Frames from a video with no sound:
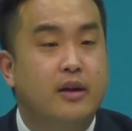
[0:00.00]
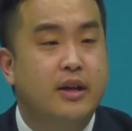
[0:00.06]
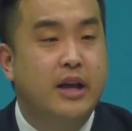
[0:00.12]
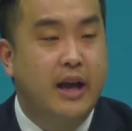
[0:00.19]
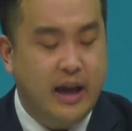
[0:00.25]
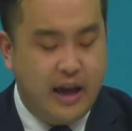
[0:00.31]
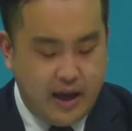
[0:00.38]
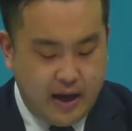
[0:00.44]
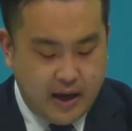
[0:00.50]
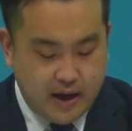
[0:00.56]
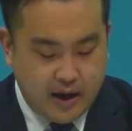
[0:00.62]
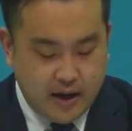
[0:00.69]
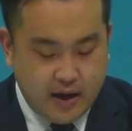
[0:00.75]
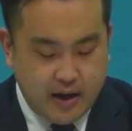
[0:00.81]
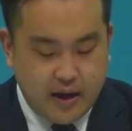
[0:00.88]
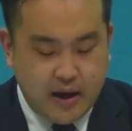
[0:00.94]
그냥
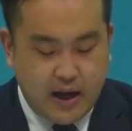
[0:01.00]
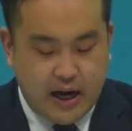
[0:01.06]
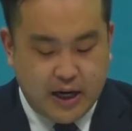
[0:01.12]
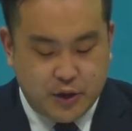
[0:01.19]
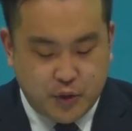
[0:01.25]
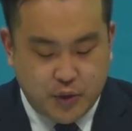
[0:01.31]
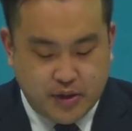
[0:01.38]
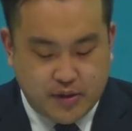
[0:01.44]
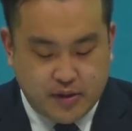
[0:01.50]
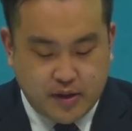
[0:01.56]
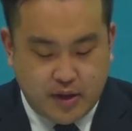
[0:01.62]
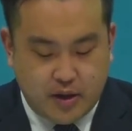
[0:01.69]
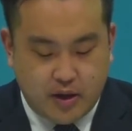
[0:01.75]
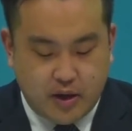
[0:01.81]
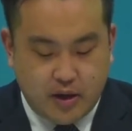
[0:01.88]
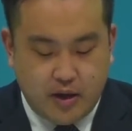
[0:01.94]
해. 할 수
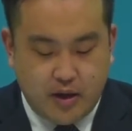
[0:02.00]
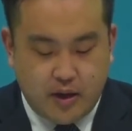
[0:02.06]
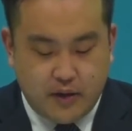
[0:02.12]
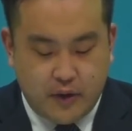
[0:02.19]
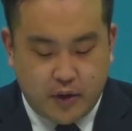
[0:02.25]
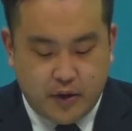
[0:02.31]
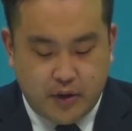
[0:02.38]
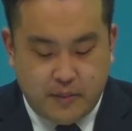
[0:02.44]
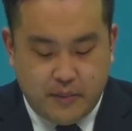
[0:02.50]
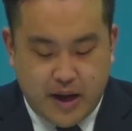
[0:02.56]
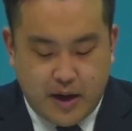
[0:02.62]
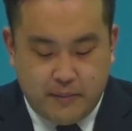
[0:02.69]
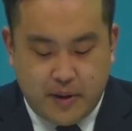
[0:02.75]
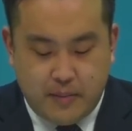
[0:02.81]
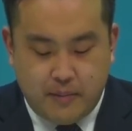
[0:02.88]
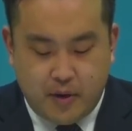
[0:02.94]
있어. 너는
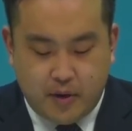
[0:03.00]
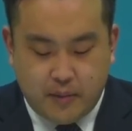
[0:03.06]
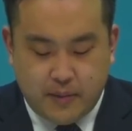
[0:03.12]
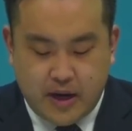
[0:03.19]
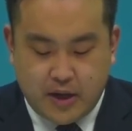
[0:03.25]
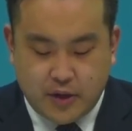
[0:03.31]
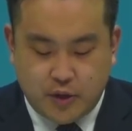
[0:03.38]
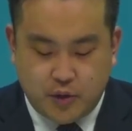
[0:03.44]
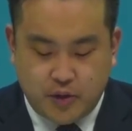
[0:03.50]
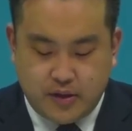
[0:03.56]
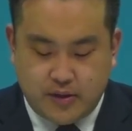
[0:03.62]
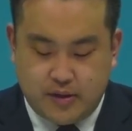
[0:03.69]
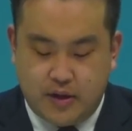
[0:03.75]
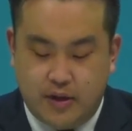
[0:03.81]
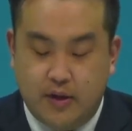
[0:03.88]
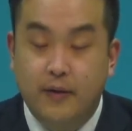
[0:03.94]
마음만 먹으면 할 수
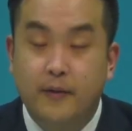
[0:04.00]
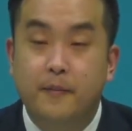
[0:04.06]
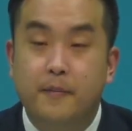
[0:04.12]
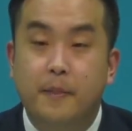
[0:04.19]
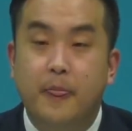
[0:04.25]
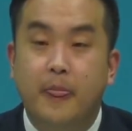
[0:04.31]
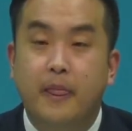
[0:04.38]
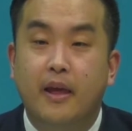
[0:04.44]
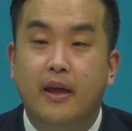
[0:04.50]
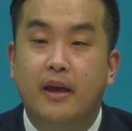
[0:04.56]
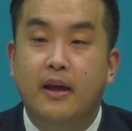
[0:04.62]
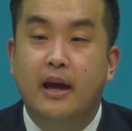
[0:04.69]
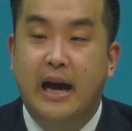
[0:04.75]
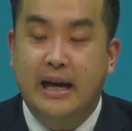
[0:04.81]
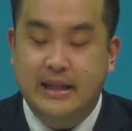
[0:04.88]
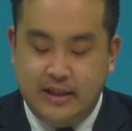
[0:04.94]
있어.
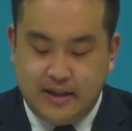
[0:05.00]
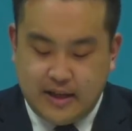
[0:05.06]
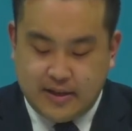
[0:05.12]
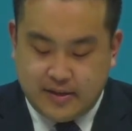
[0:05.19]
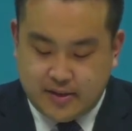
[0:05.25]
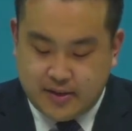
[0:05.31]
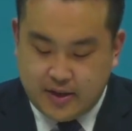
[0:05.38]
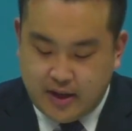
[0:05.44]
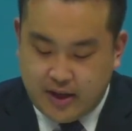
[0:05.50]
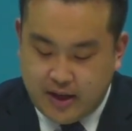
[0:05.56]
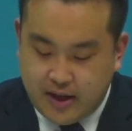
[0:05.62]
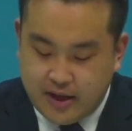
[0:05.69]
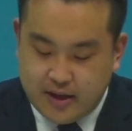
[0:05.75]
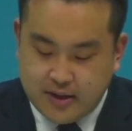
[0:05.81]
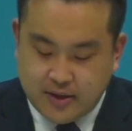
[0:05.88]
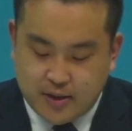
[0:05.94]

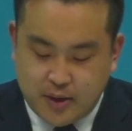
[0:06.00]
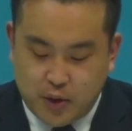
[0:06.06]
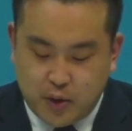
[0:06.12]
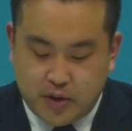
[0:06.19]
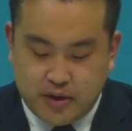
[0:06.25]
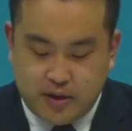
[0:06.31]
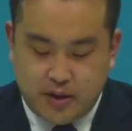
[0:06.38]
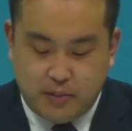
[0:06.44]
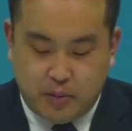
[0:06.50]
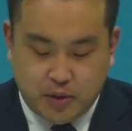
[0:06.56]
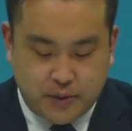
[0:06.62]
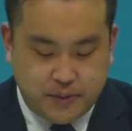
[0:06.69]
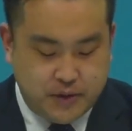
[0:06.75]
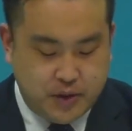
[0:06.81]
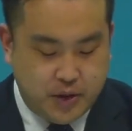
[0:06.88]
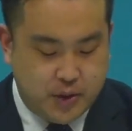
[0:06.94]
아디다스의 슬로건을
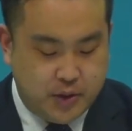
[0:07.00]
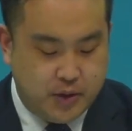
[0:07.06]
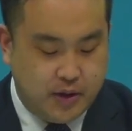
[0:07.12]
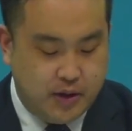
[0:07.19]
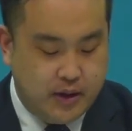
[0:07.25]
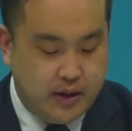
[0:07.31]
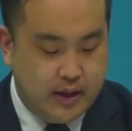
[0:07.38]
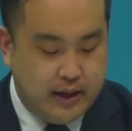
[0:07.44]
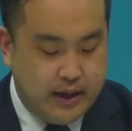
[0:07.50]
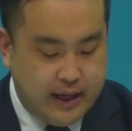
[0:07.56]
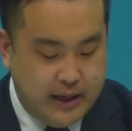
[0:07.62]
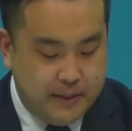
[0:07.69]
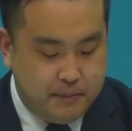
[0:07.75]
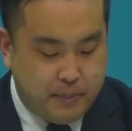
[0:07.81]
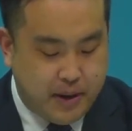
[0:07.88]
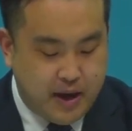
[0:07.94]
보십시오.
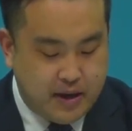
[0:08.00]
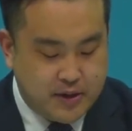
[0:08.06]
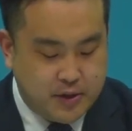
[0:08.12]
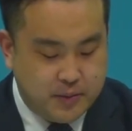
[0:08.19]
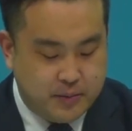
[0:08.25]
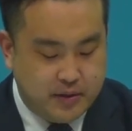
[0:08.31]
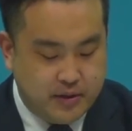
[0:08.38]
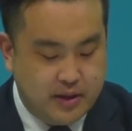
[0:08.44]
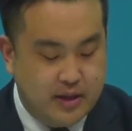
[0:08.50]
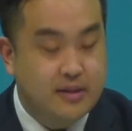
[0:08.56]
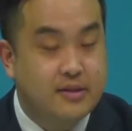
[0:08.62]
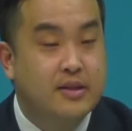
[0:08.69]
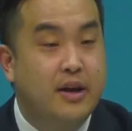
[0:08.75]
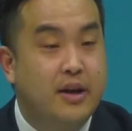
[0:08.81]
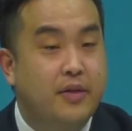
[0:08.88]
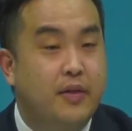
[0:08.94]
Impossible
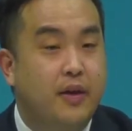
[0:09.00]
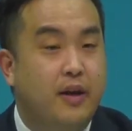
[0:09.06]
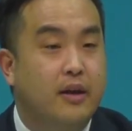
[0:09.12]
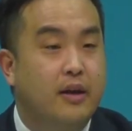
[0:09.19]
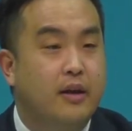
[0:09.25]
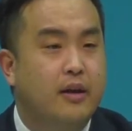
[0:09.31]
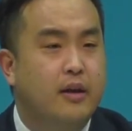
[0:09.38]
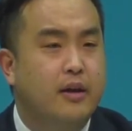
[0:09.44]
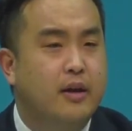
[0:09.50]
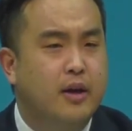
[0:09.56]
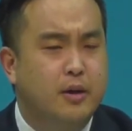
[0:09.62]
is nothing.